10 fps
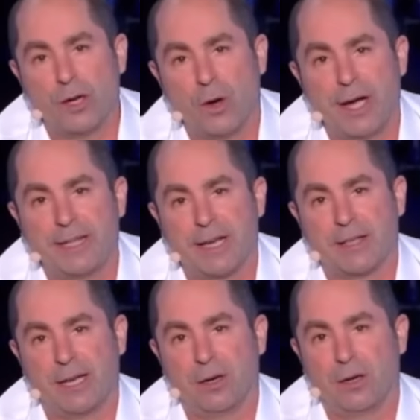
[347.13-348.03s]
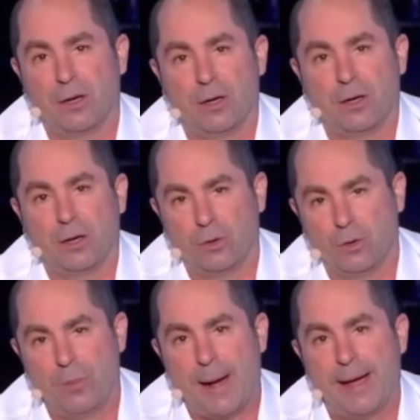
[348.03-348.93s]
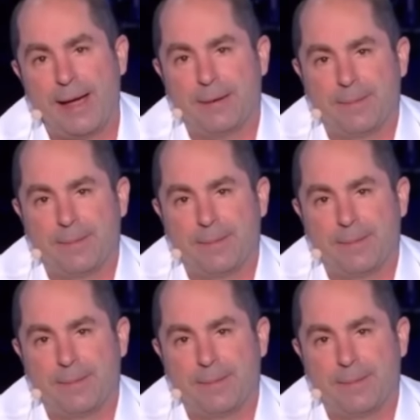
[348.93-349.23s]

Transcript: alors, hein, d'Aix, hein, le, bas. Hein.